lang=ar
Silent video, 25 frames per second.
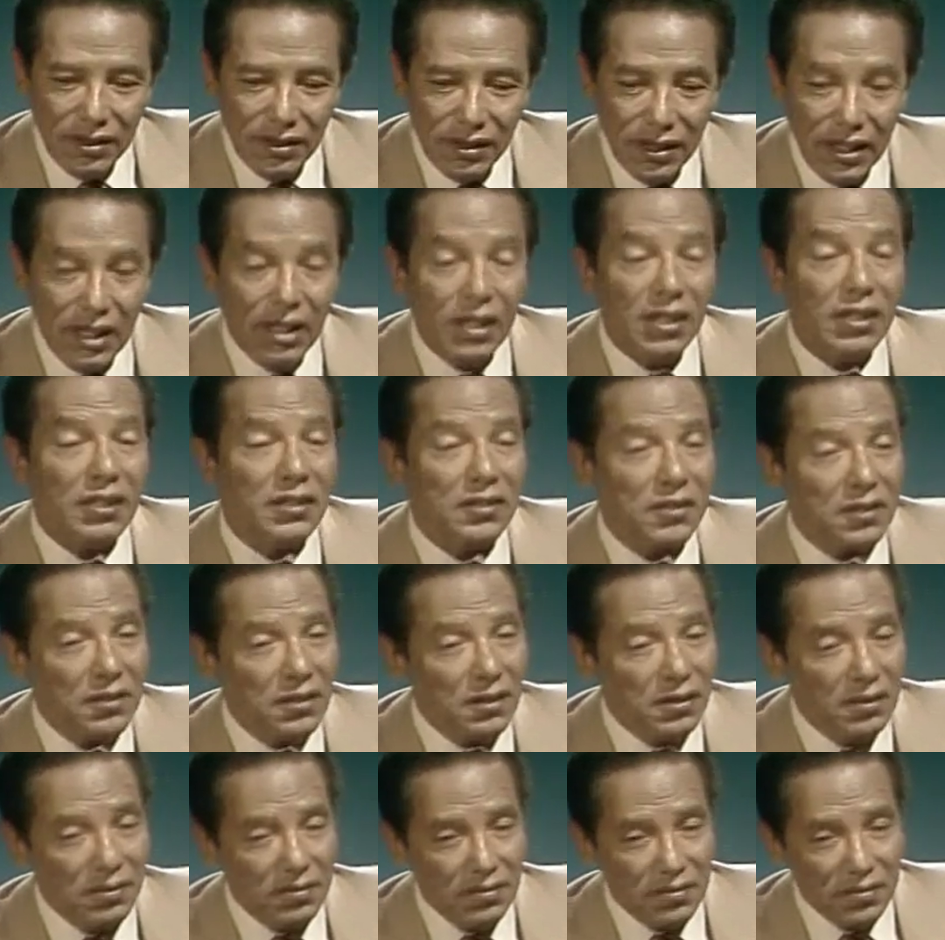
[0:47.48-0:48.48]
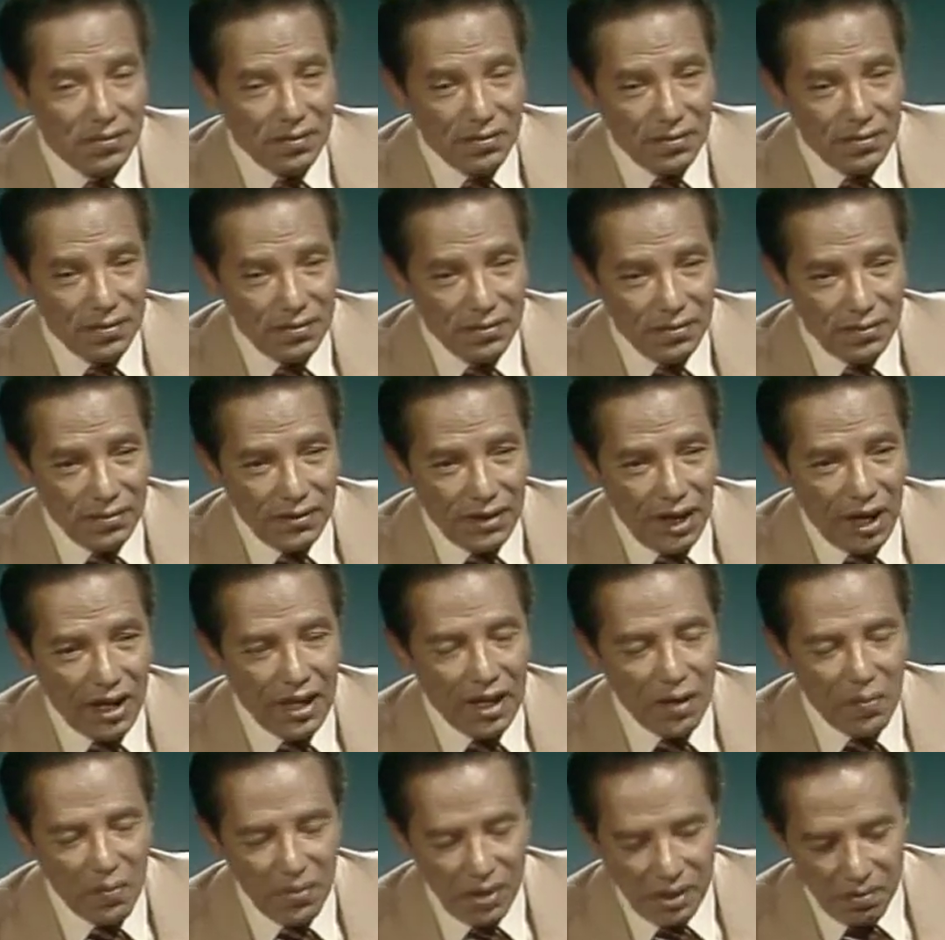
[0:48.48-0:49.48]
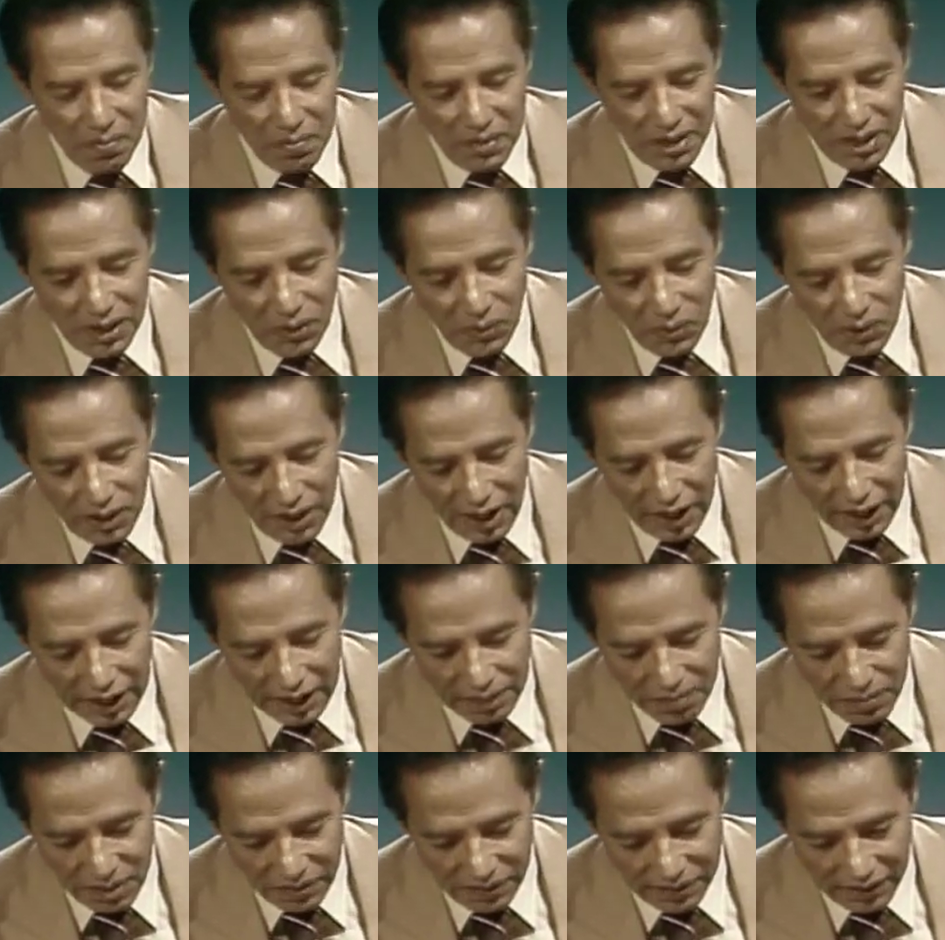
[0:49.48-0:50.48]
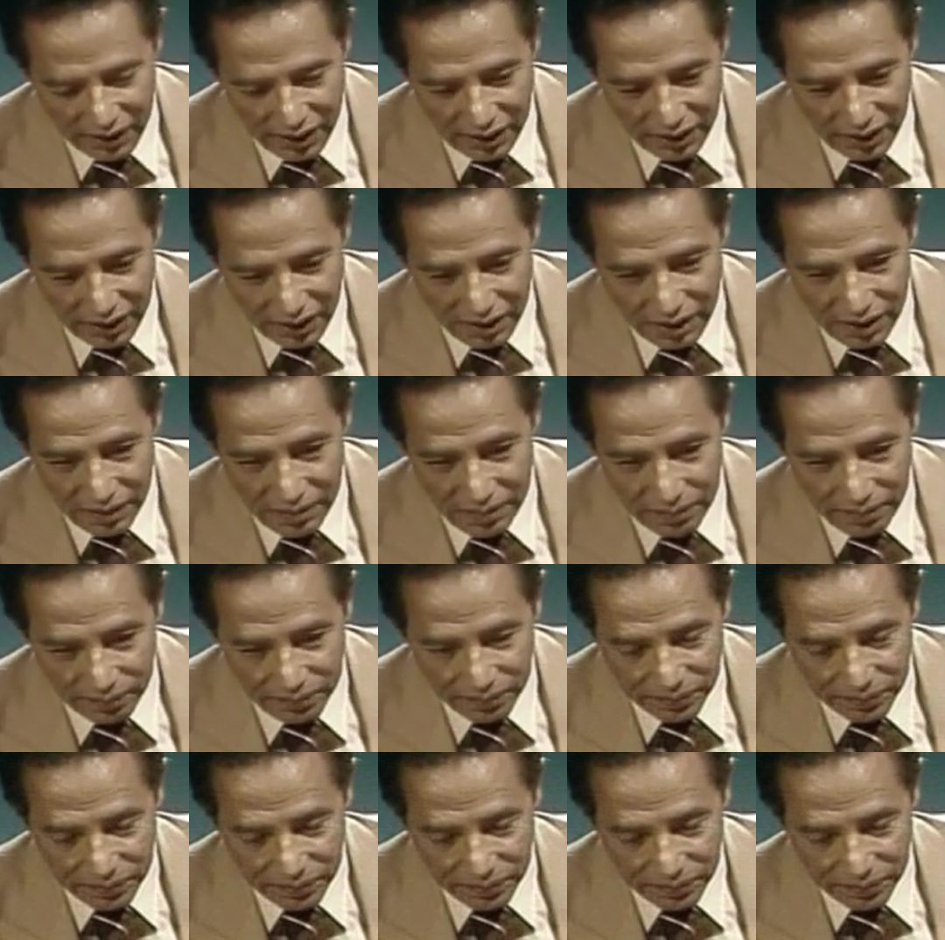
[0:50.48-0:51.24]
احاطي يعني لما ربنا يقول يعلم ما في الارحام